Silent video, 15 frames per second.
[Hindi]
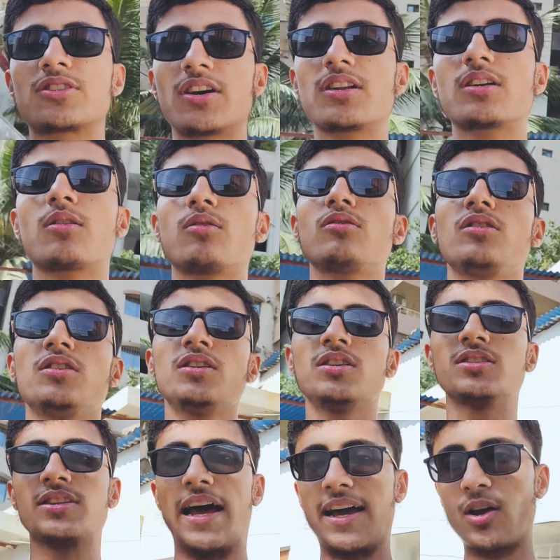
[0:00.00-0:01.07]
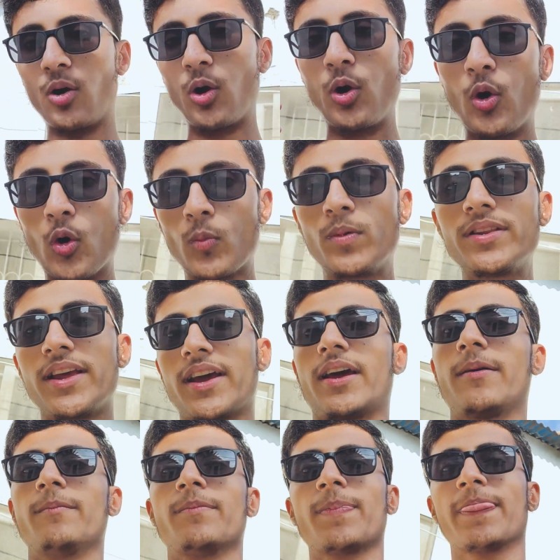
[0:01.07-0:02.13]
और शेयर करो ताकि और लोग भी देखें